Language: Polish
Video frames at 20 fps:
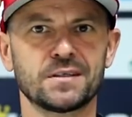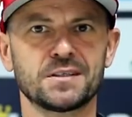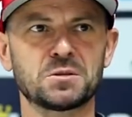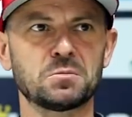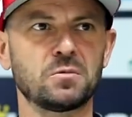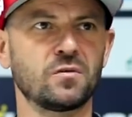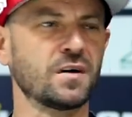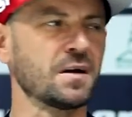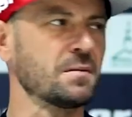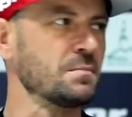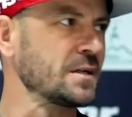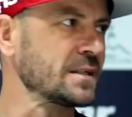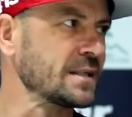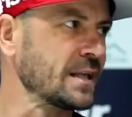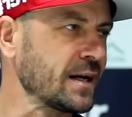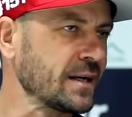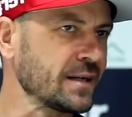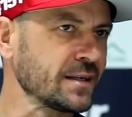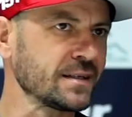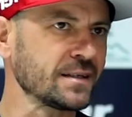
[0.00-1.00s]
e, zdobywałem
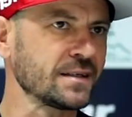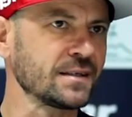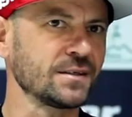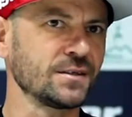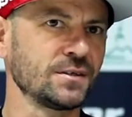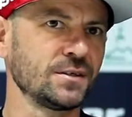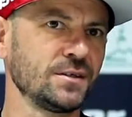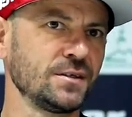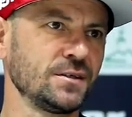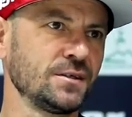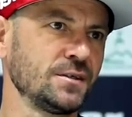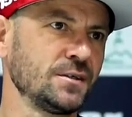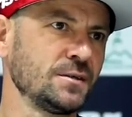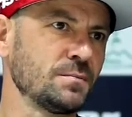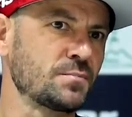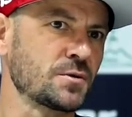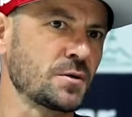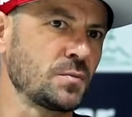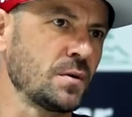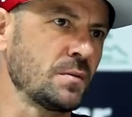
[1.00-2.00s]
medale i,
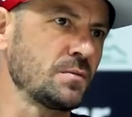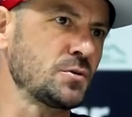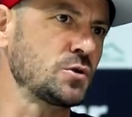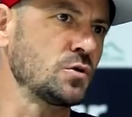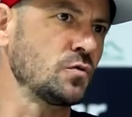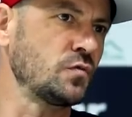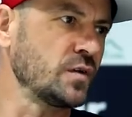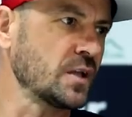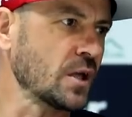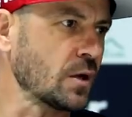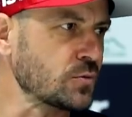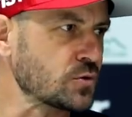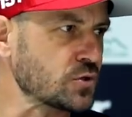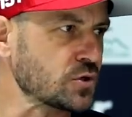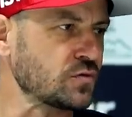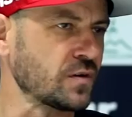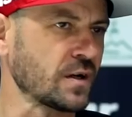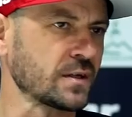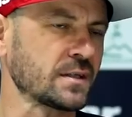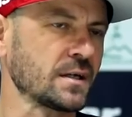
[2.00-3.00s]
i przebiłem się do finału
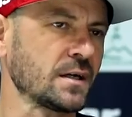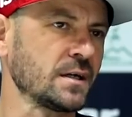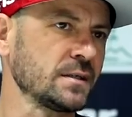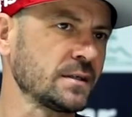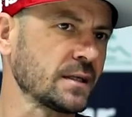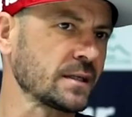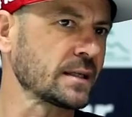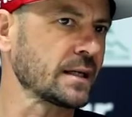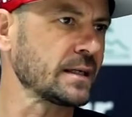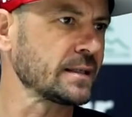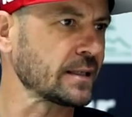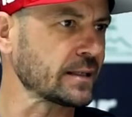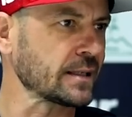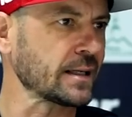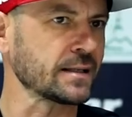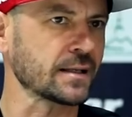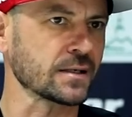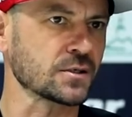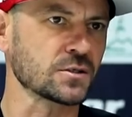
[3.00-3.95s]
Mistrzostw Świata i tak dalej, i tak dalej.